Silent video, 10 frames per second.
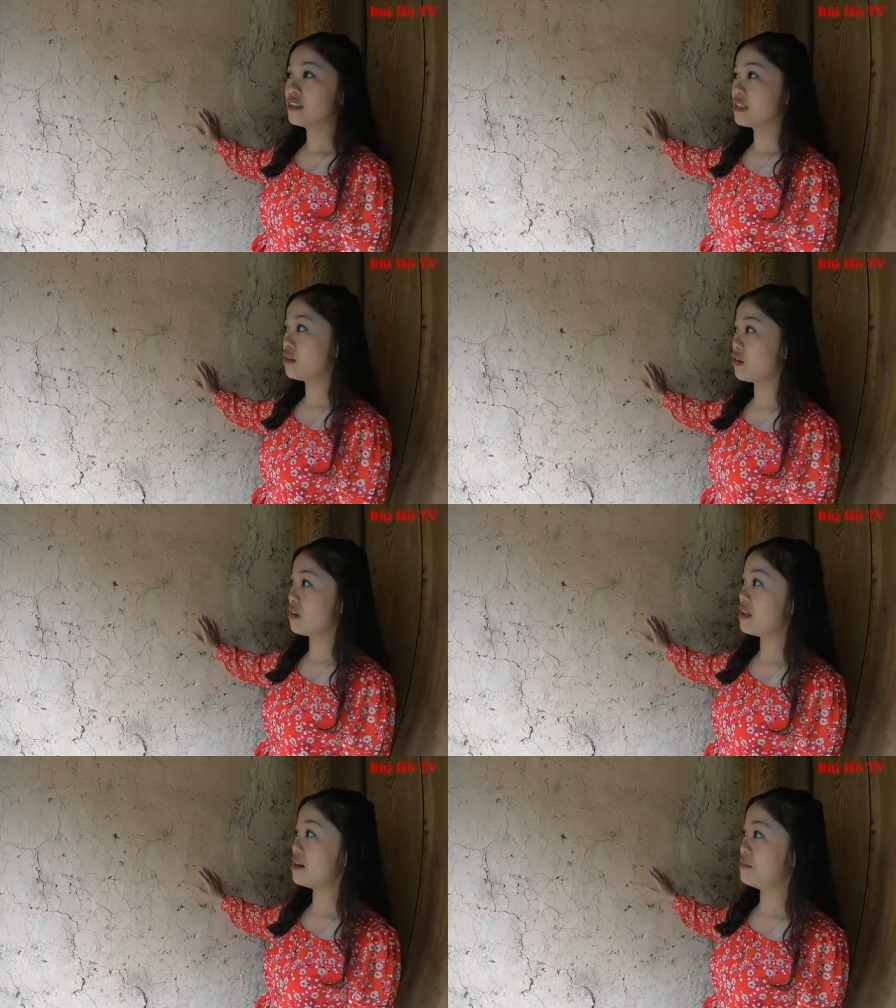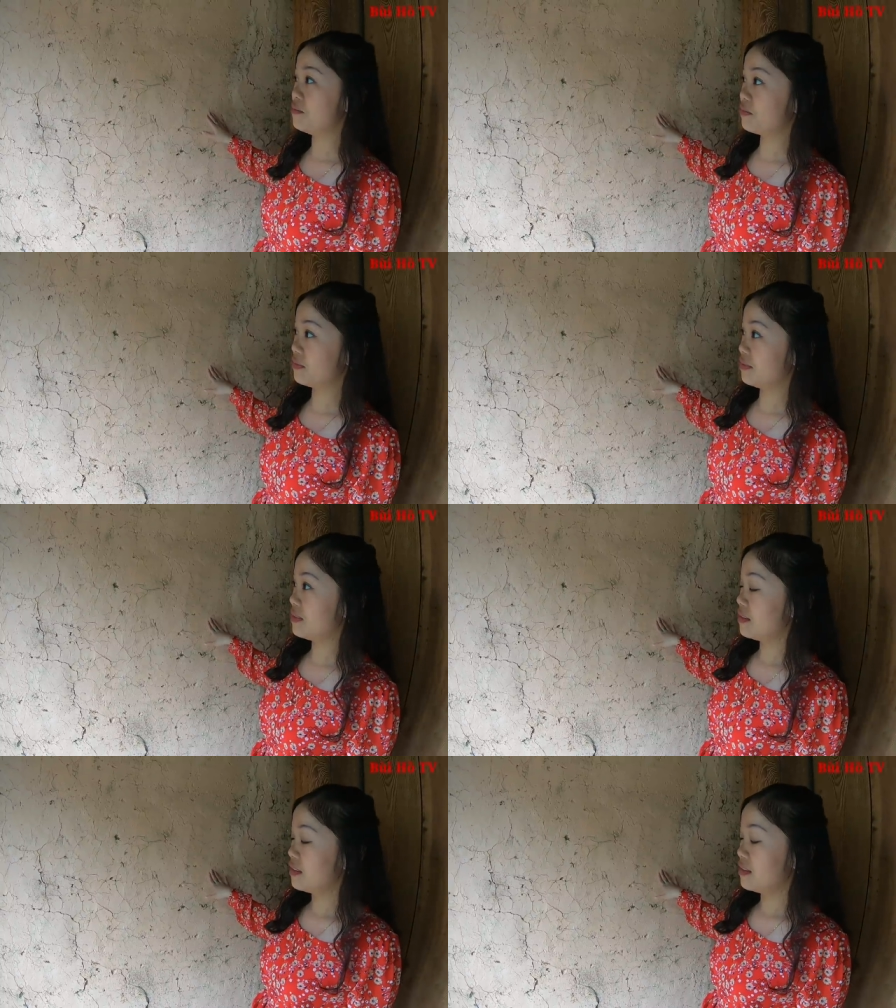Sau đó là
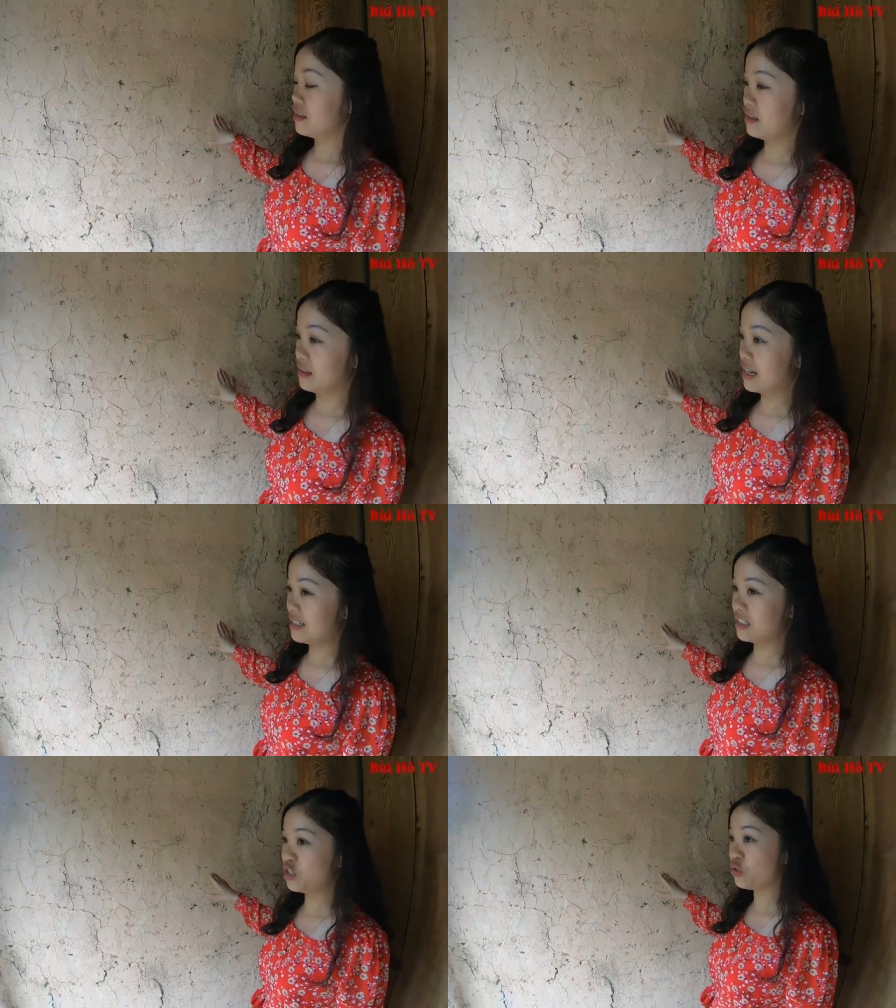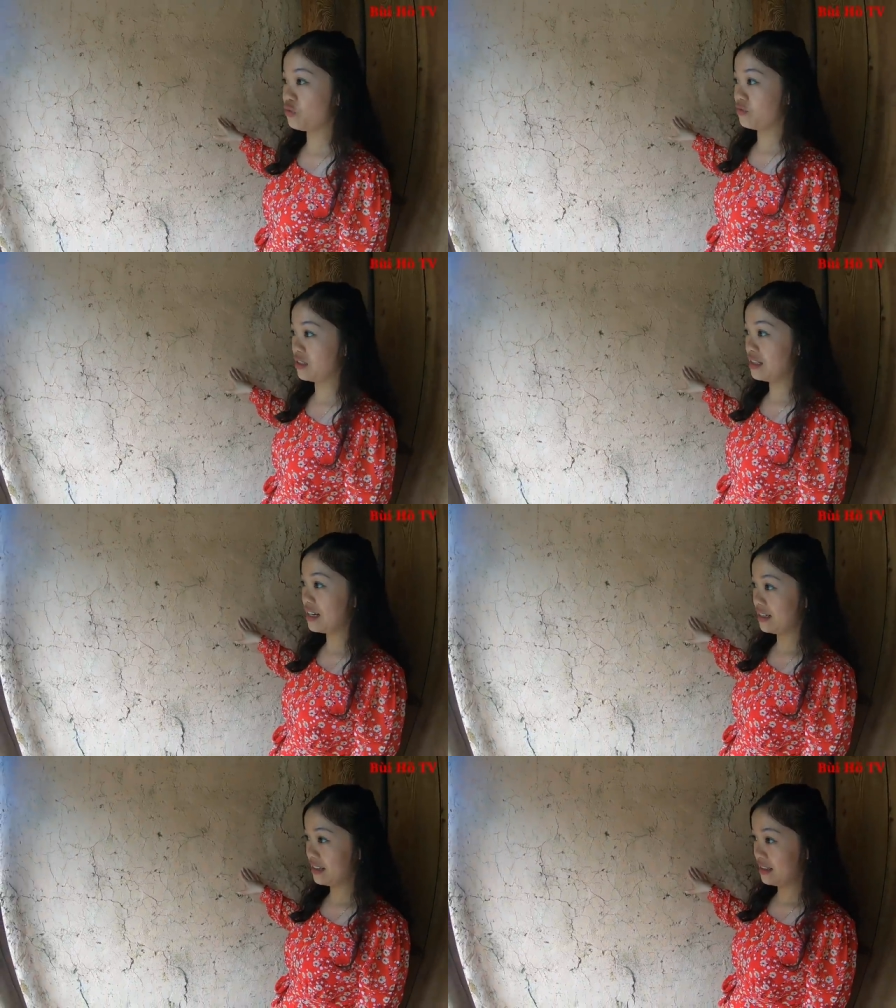um, anh sẽ trộn với
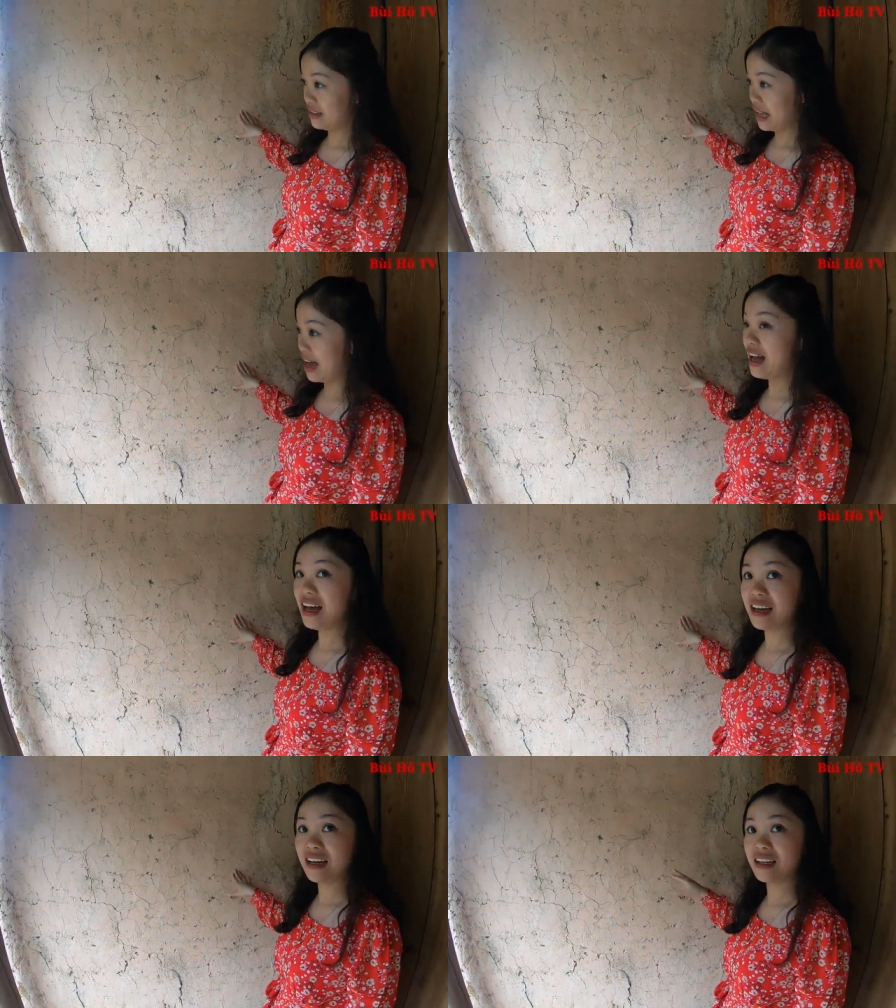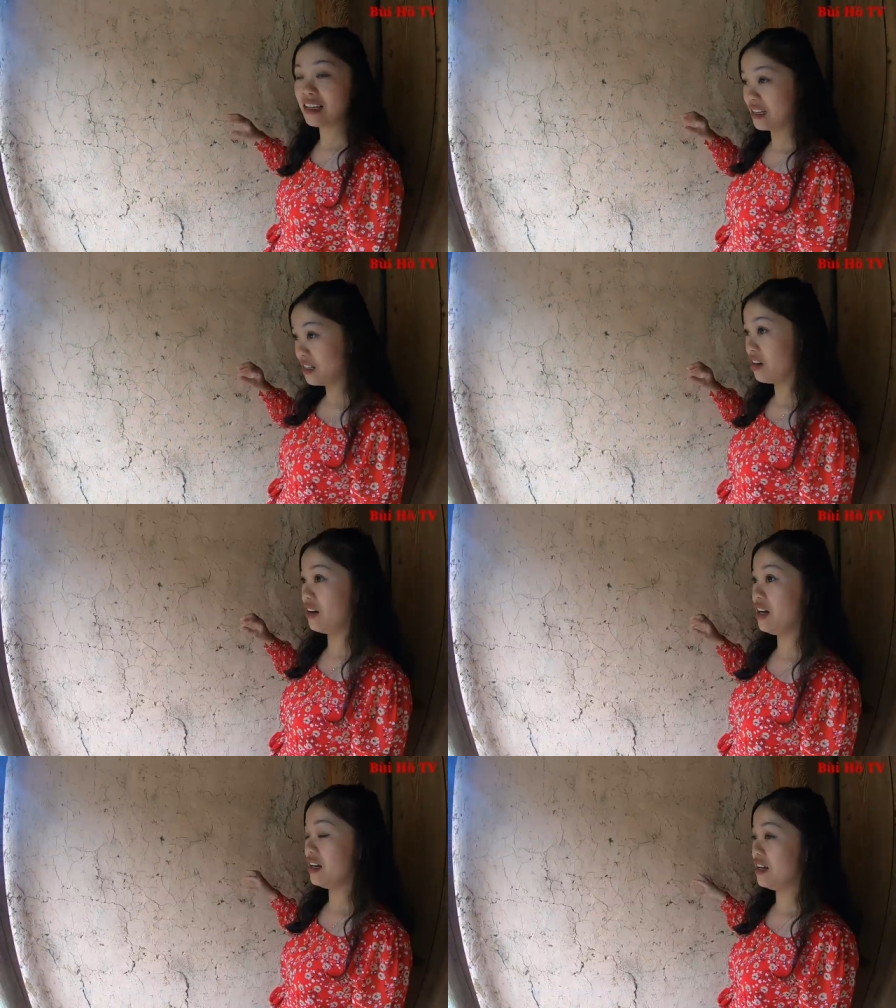lại đá đá
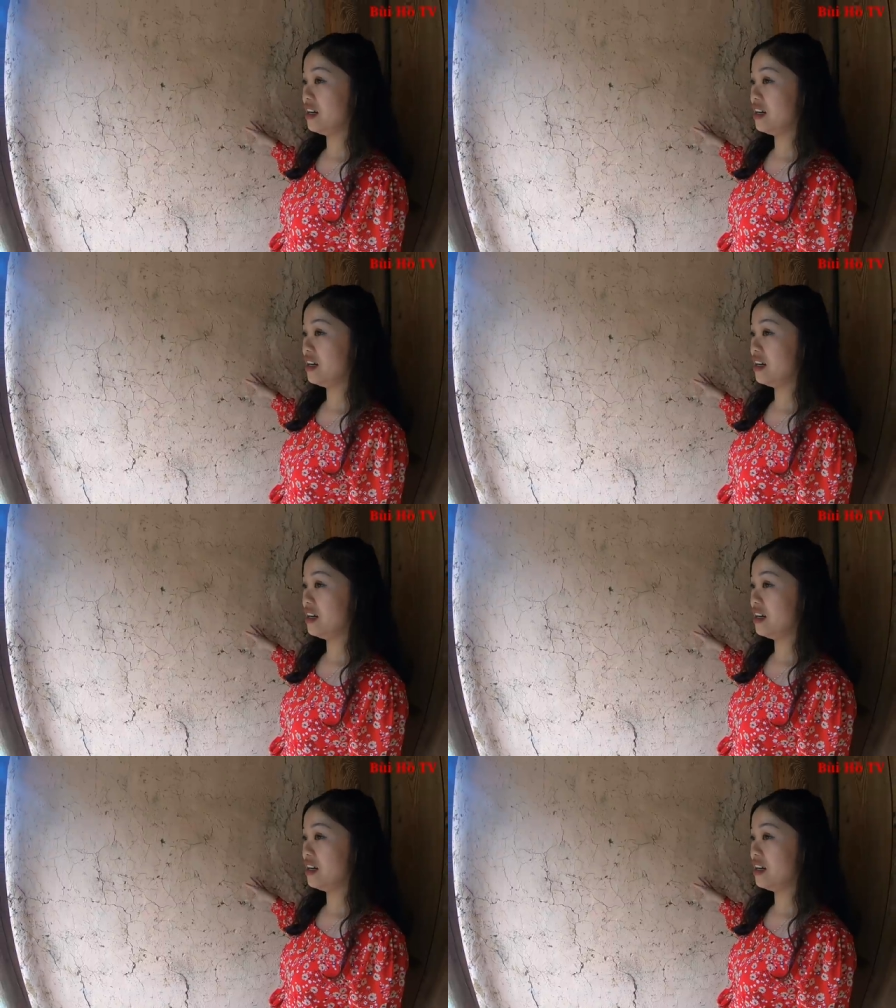nhỏ ạ